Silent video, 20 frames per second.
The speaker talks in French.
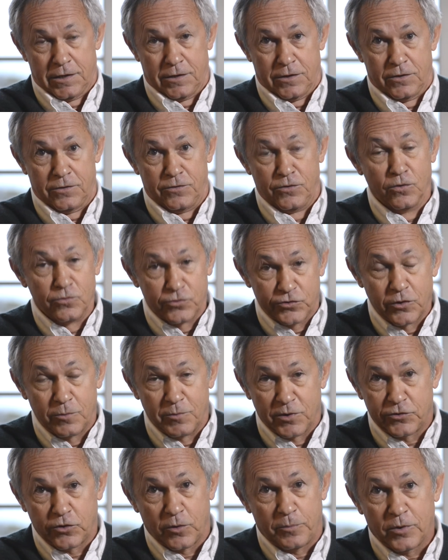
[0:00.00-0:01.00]
euh, non
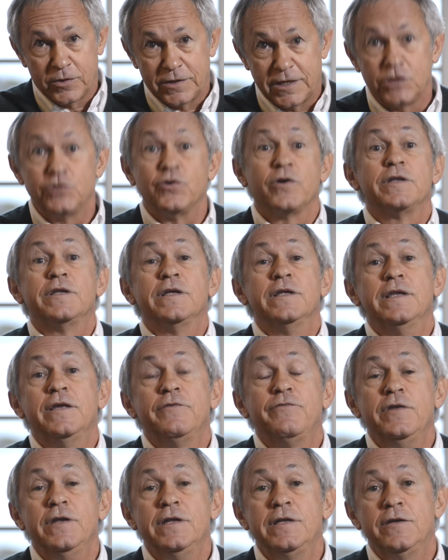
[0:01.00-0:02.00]
seulement ce reportage aurait été
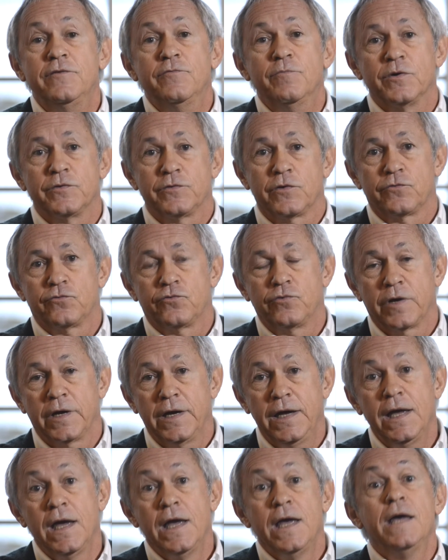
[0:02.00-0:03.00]
définitivement
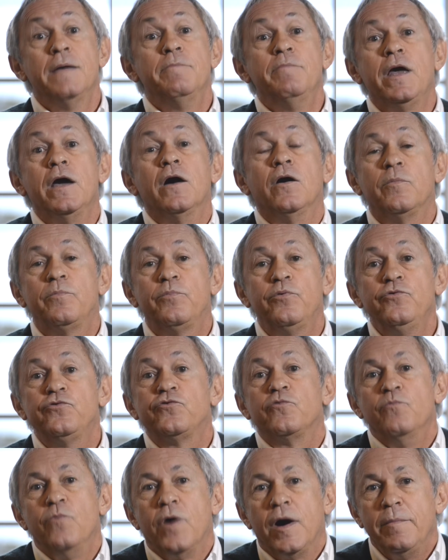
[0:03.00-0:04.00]
censuré, mais en
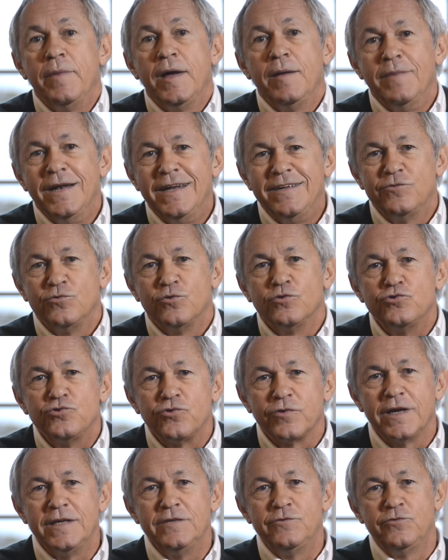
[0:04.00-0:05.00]
plus moi-même et les autres
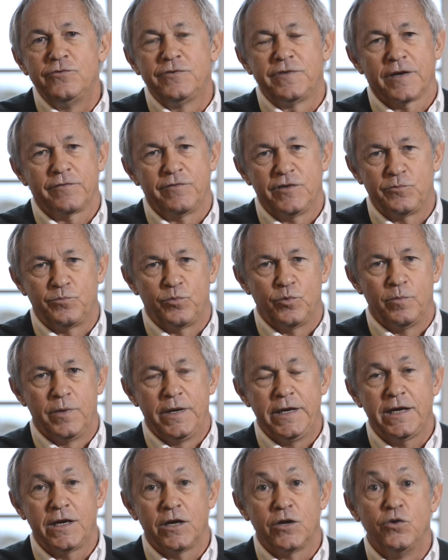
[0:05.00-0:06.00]
journalistes du service
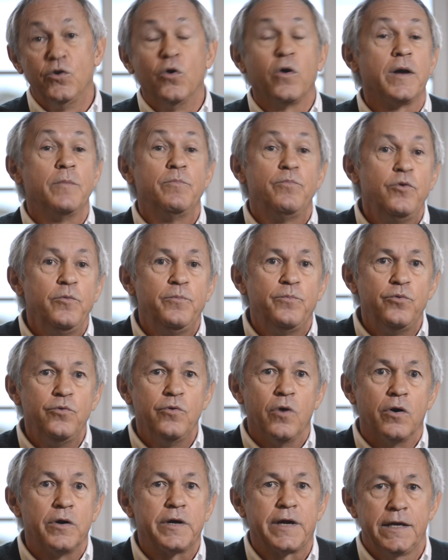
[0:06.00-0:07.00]
public n'auraient plus
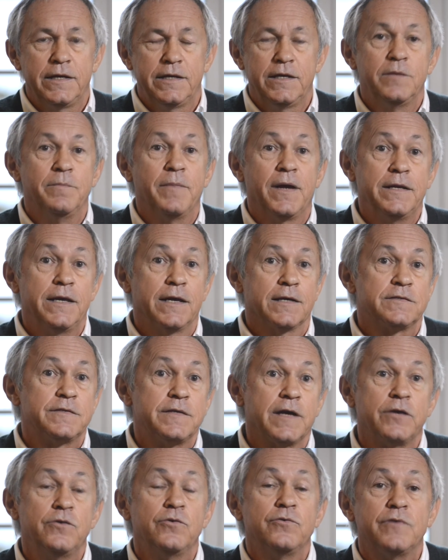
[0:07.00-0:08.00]
pu enquêter de manière
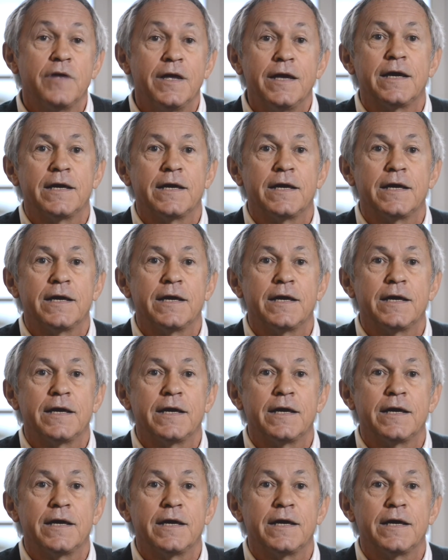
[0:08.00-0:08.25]
sérieuse et